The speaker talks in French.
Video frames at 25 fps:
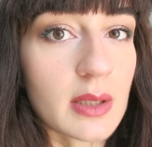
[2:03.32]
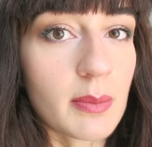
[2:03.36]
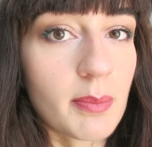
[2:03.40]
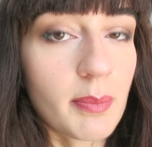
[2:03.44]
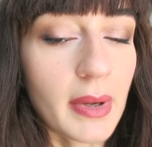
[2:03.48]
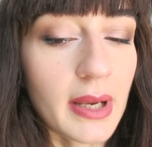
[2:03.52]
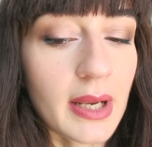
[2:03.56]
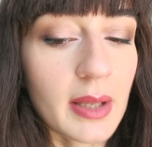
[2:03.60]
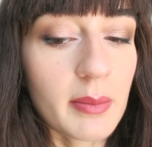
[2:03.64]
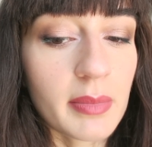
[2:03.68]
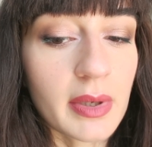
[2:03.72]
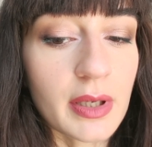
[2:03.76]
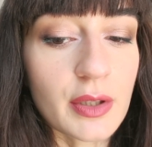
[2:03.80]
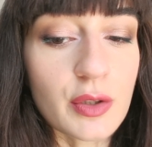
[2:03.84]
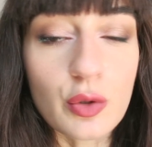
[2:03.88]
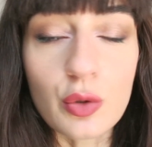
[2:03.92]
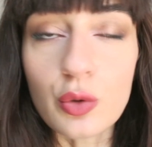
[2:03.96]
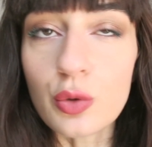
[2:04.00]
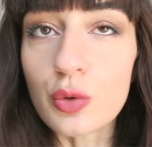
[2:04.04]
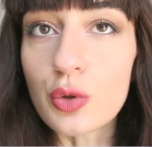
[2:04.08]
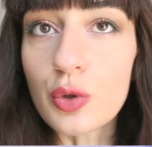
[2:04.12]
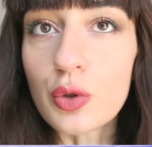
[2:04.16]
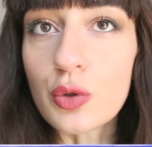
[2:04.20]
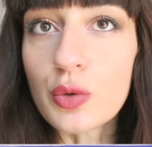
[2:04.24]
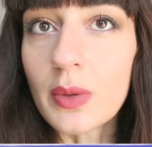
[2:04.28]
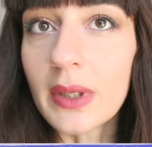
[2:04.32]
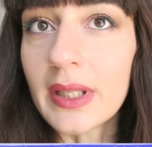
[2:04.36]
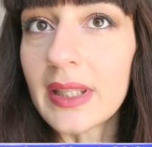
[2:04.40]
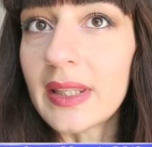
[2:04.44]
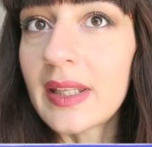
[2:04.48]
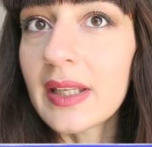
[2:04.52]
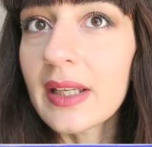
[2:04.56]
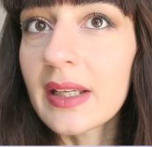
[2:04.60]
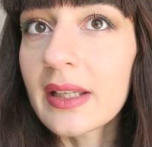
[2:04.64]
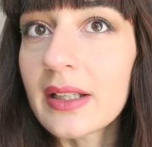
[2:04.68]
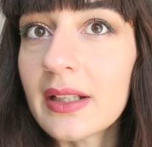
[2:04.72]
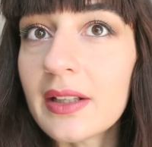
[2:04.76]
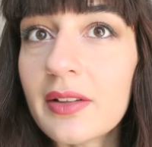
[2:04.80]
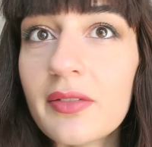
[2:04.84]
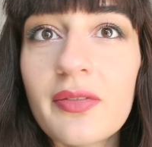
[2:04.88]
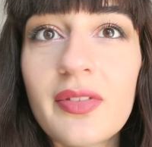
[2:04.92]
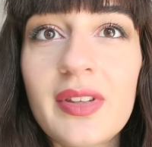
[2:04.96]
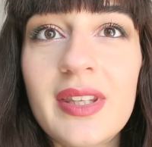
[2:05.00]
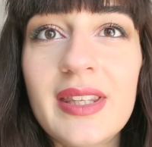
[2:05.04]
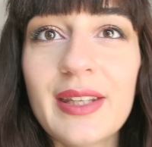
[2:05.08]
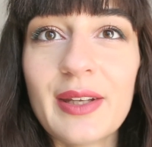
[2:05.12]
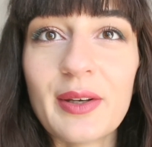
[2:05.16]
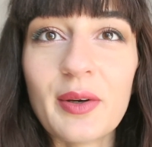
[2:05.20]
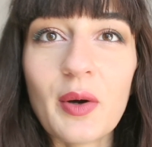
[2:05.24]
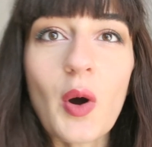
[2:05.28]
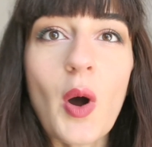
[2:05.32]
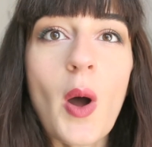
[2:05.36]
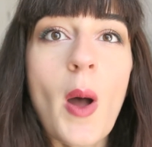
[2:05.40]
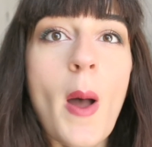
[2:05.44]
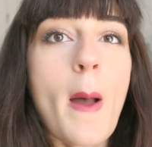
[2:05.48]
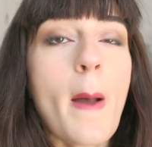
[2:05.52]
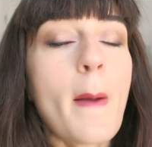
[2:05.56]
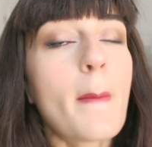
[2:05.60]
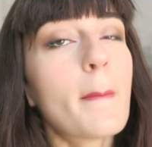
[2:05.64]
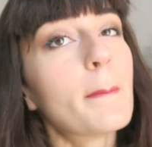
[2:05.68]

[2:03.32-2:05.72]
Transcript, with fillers: j'ai pas l'impression que ce soit dingue en vidéo